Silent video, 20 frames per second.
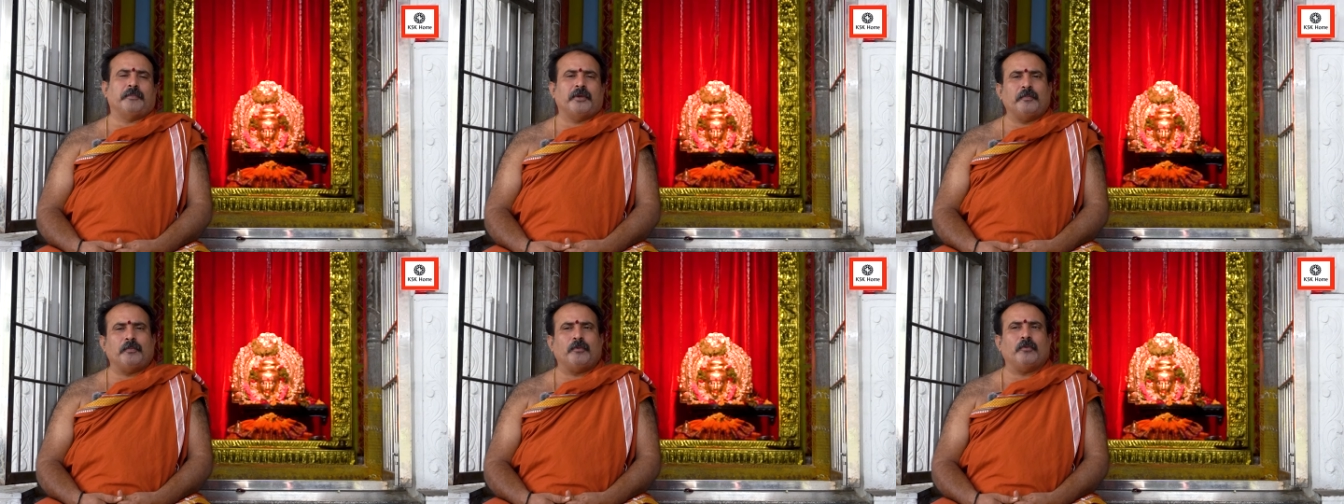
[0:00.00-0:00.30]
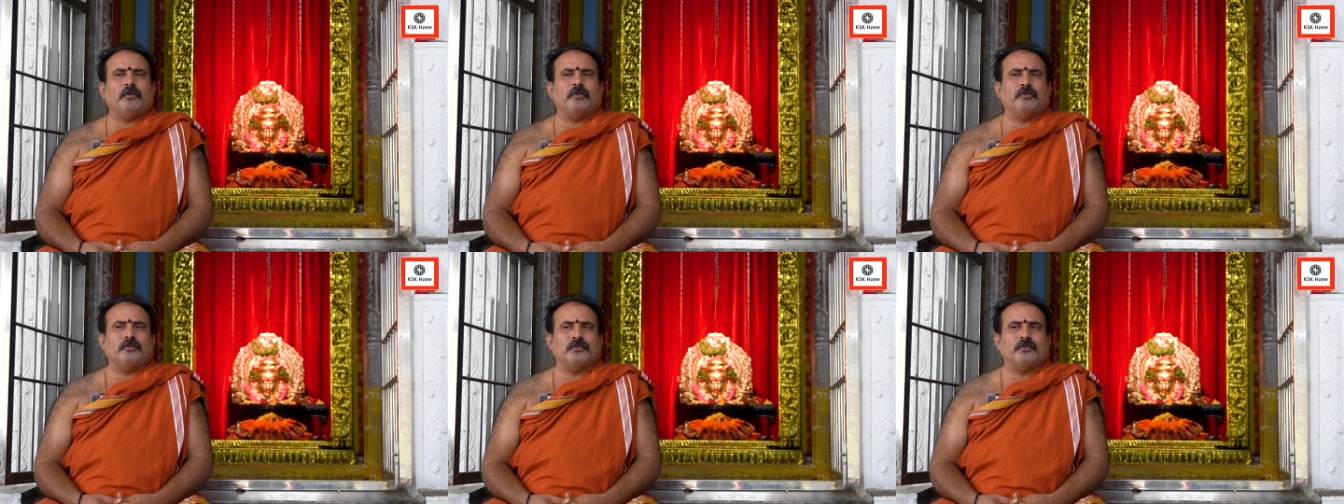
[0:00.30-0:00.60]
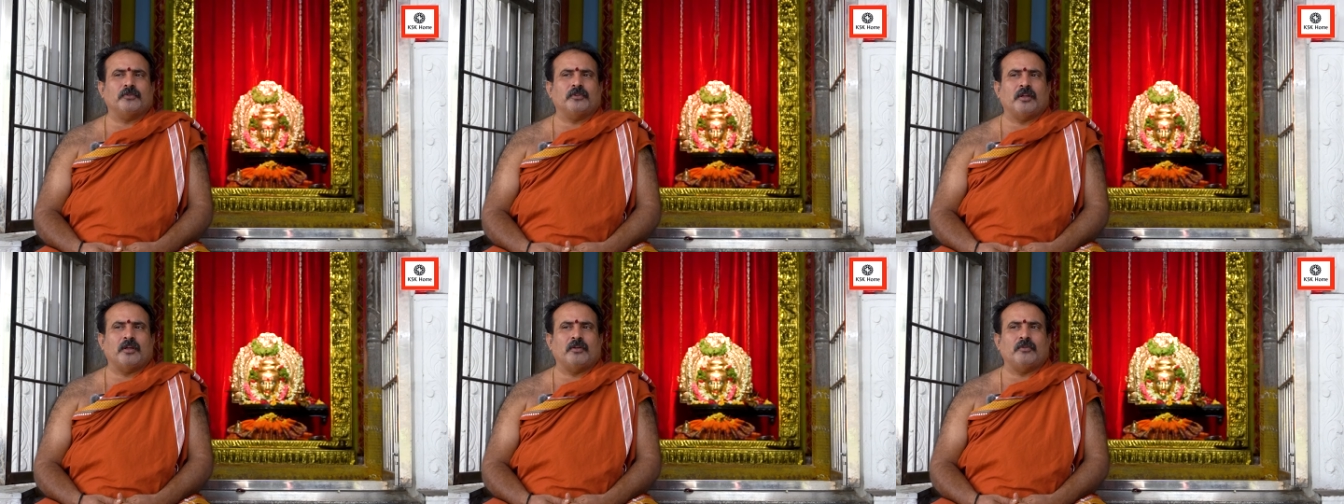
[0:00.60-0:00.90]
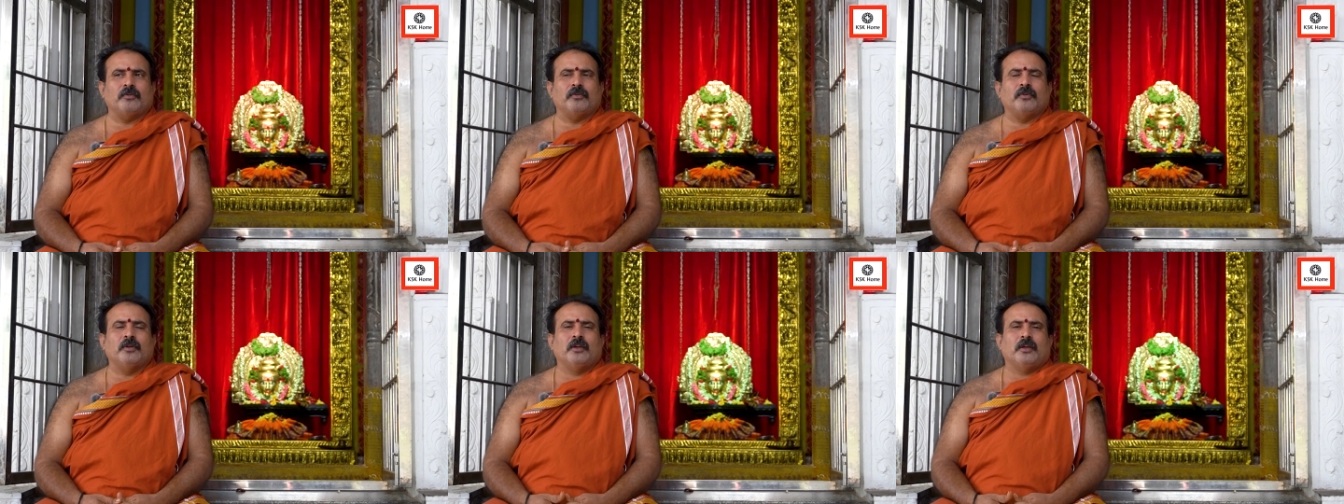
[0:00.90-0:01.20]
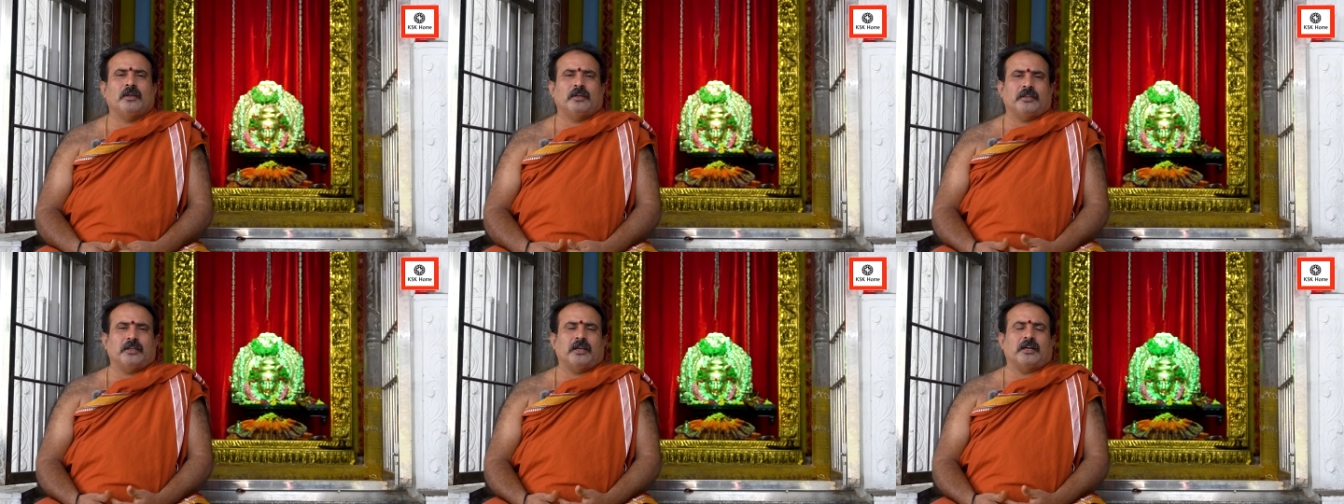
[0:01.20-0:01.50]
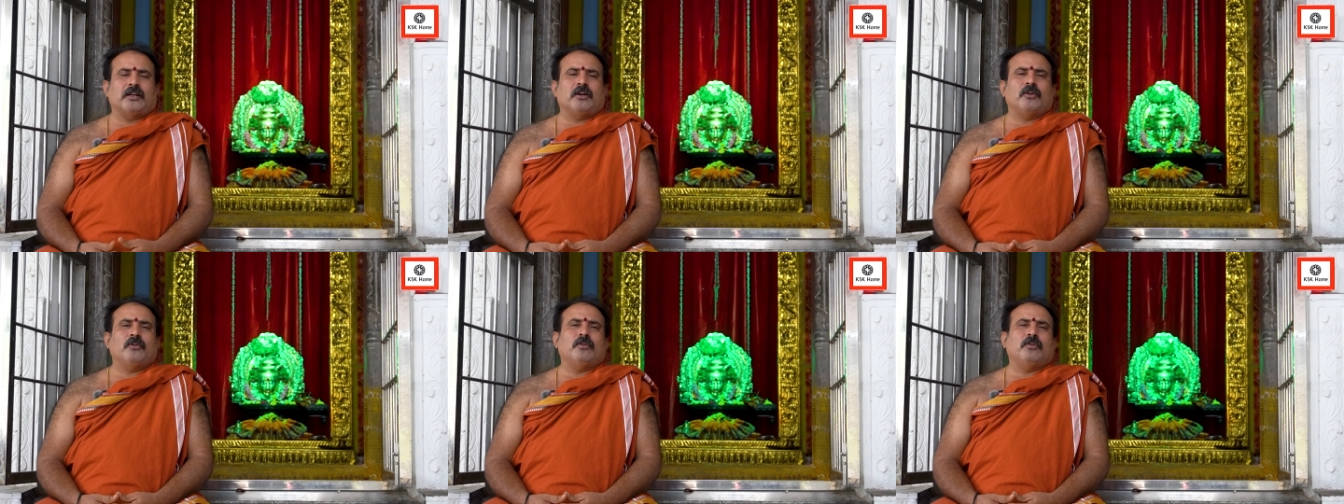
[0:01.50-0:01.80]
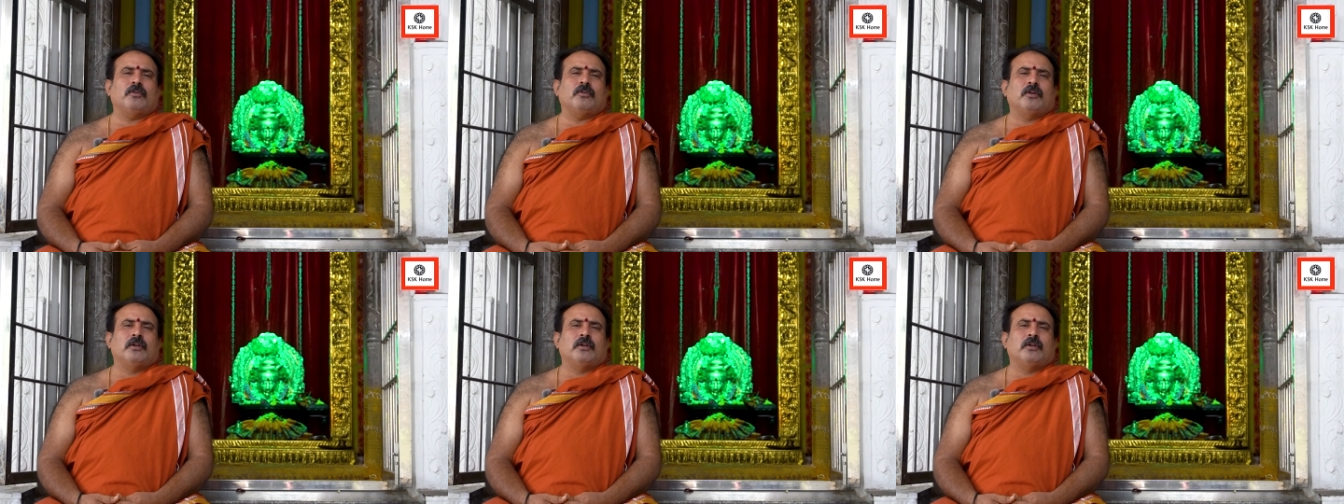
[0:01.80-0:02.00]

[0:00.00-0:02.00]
మేపుకొని వస్తున్నాను ఎక్కడో